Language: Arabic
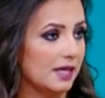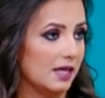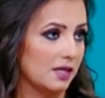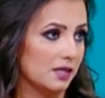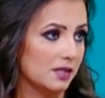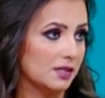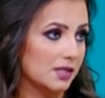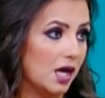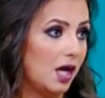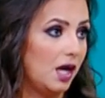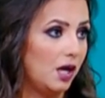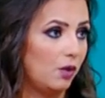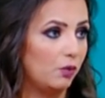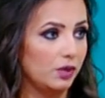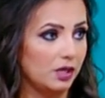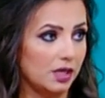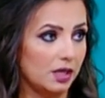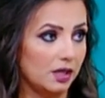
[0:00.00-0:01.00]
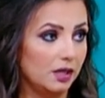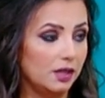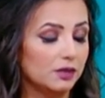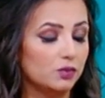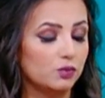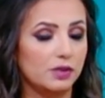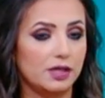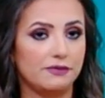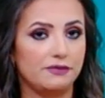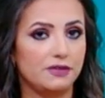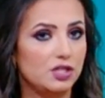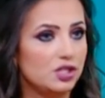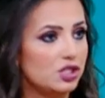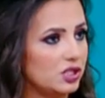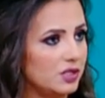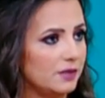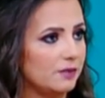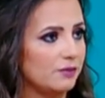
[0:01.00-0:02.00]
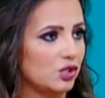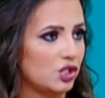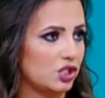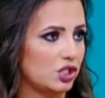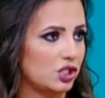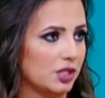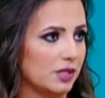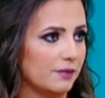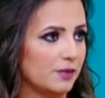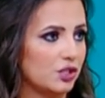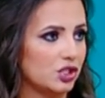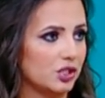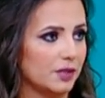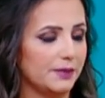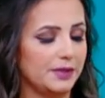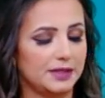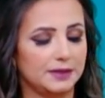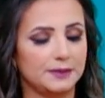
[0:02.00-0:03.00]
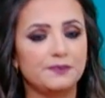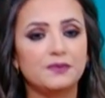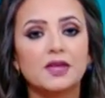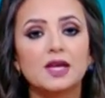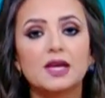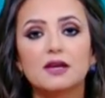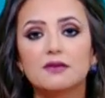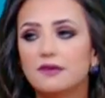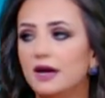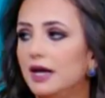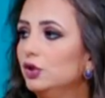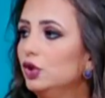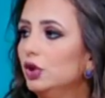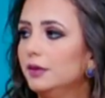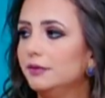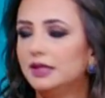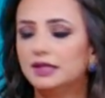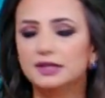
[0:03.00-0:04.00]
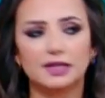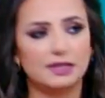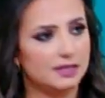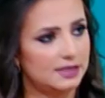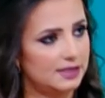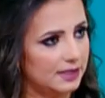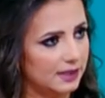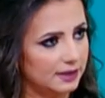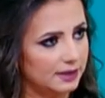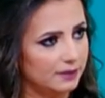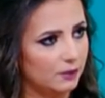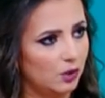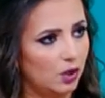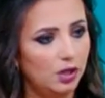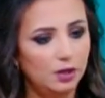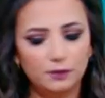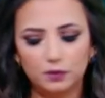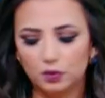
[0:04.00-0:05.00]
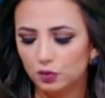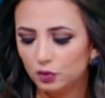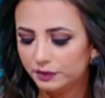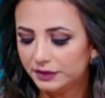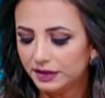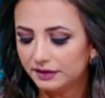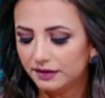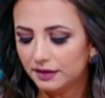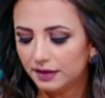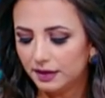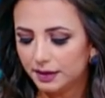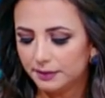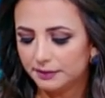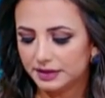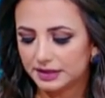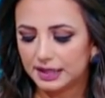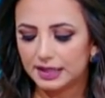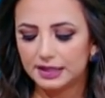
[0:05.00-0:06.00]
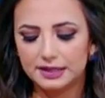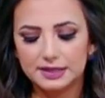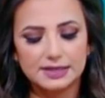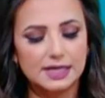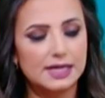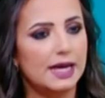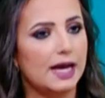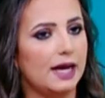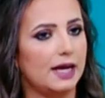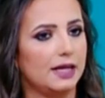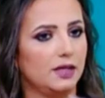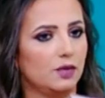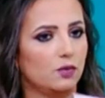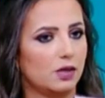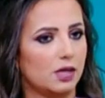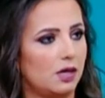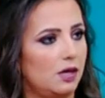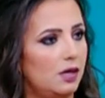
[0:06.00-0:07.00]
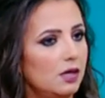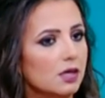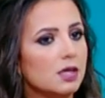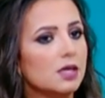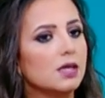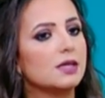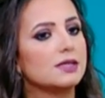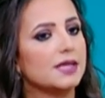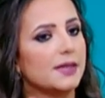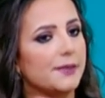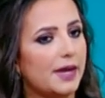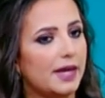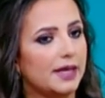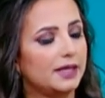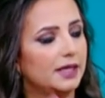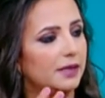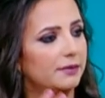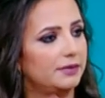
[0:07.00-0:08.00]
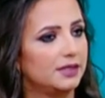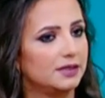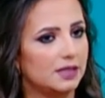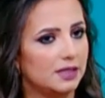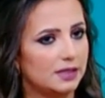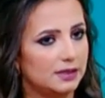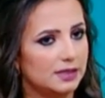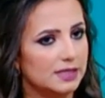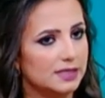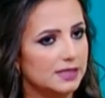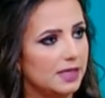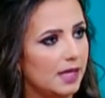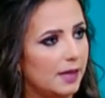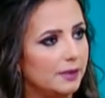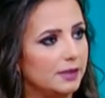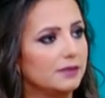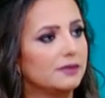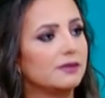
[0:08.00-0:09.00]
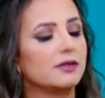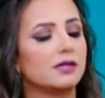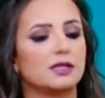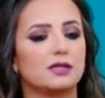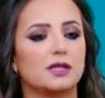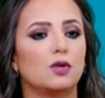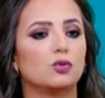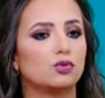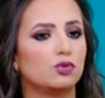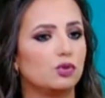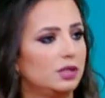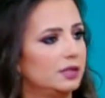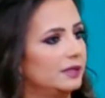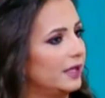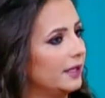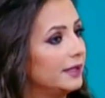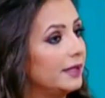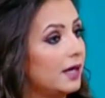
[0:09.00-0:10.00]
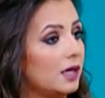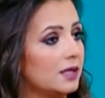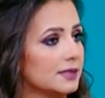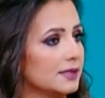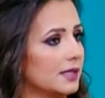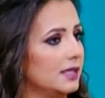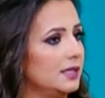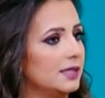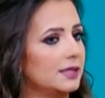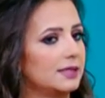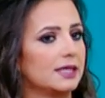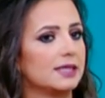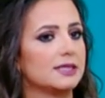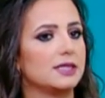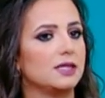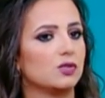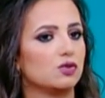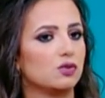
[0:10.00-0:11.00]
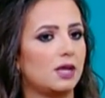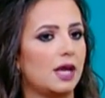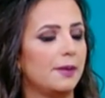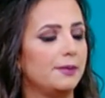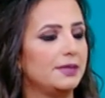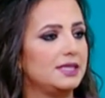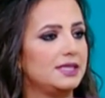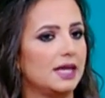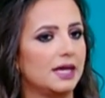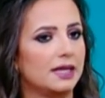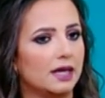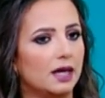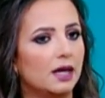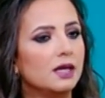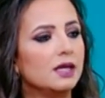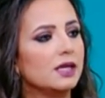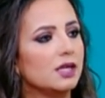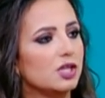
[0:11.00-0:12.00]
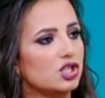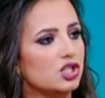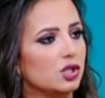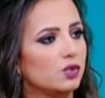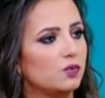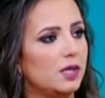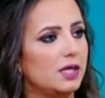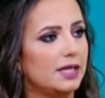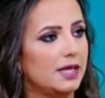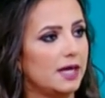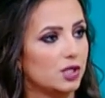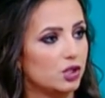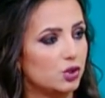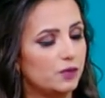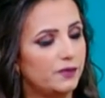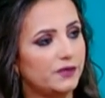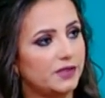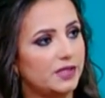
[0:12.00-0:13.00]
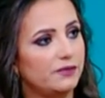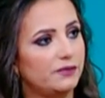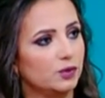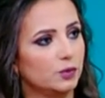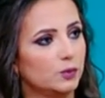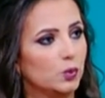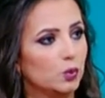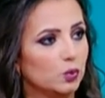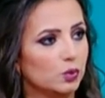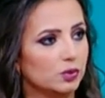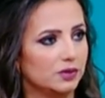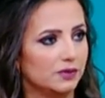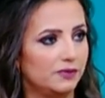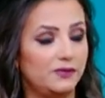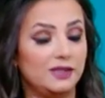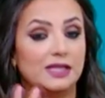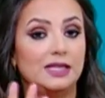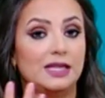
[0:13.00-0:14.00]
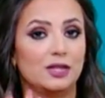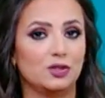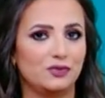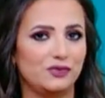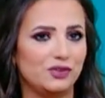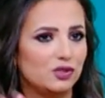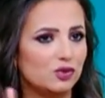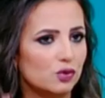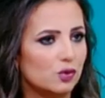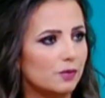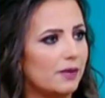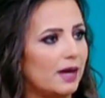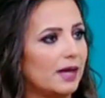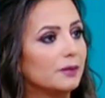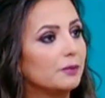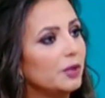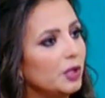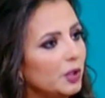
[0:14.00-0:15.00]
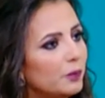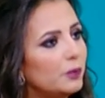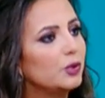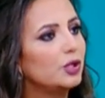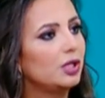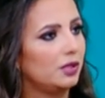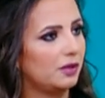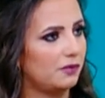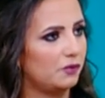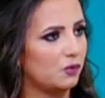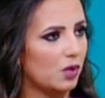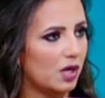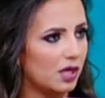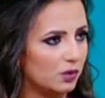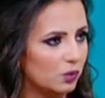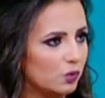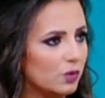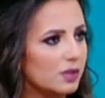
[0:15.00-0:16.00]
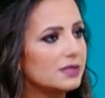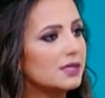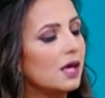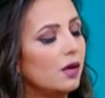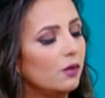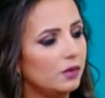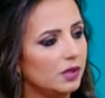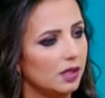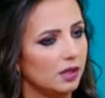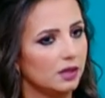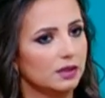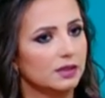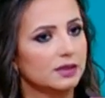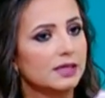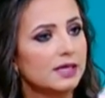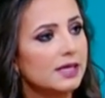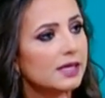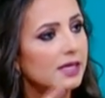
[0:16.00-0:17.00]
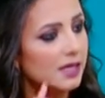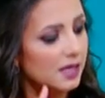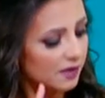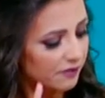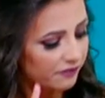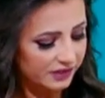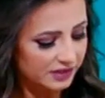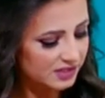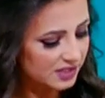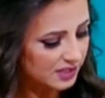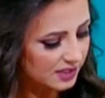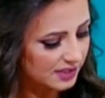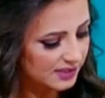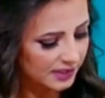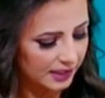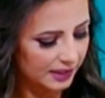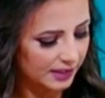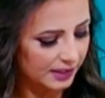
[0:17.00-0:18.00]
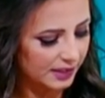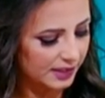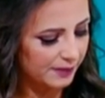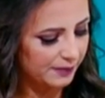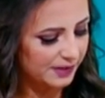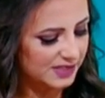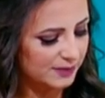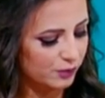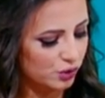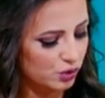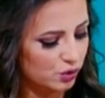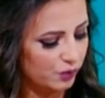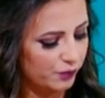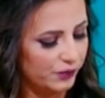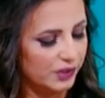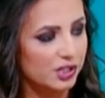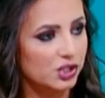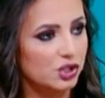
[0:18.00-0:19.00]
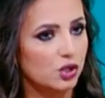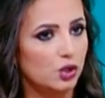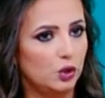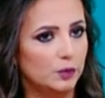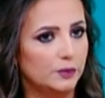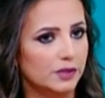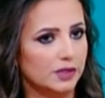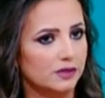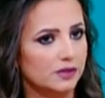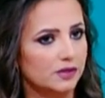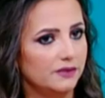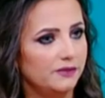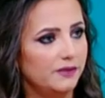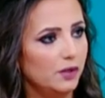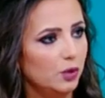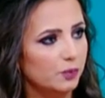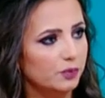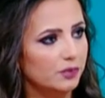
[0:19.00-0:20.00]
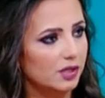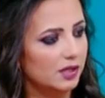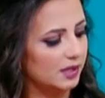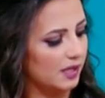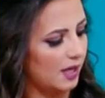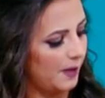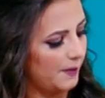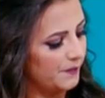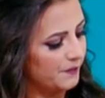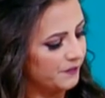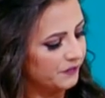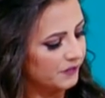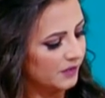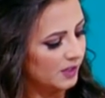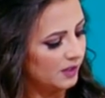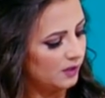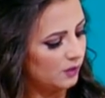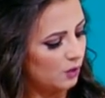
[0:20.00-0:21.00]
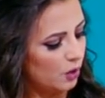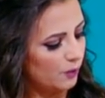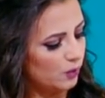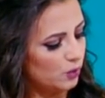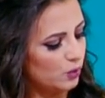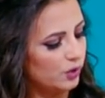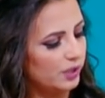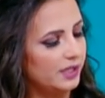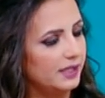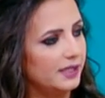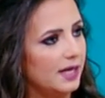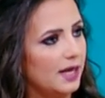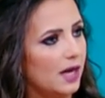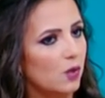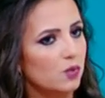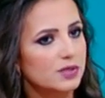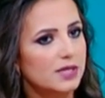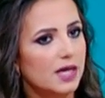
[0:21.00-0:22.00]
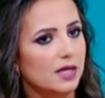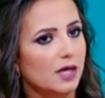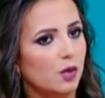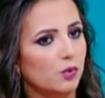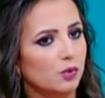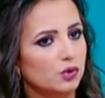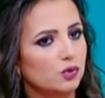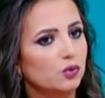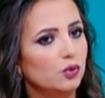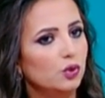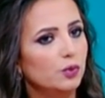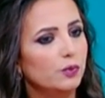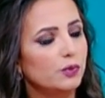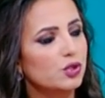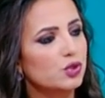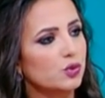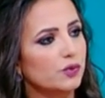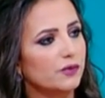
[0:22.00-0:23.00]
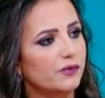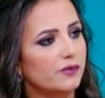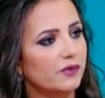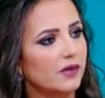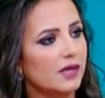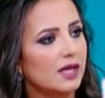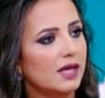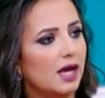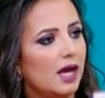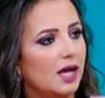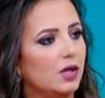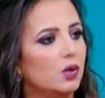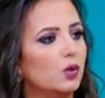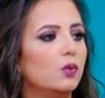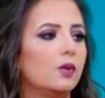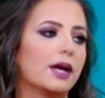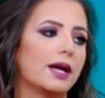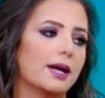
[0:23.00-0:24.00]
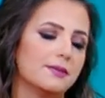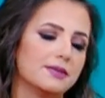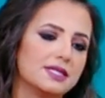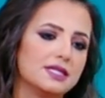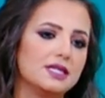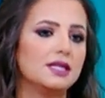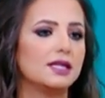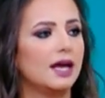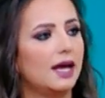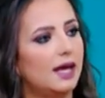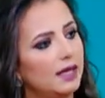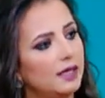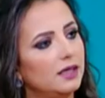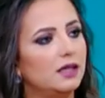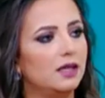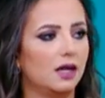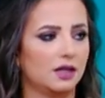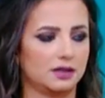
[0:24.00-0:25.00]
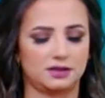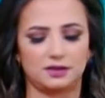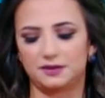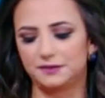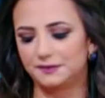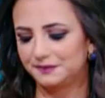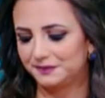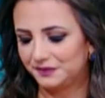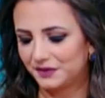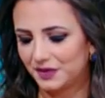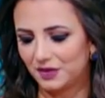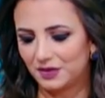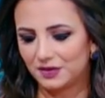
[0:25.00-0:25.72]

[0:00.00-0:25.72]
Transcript: آه، صح ولا غلط ولا في شيء مش م. مش طبيعي نعم. فهدول بنقدر نستخدمهم وبتقدر الام تخلي زي هاي الورقه زي ما حكينا بتقدر تنزلها من الانترنت او تروح عند اي اخصائيه تغذيه تقول لها بدي انا الجدول اللي اشوف كيف نمو طفلي لانه في كثير امهات بحبوا يعرفوا صح. هل هو صح ولا إيه غلط قد عم بيزيد كثير سهله هي بس بتشوف ايش العمر الطفل وبتطلع هون بكون آه. عندنا الاوزان او الطول وبتشوف تمام هل هو 50 اقل اكثر طيب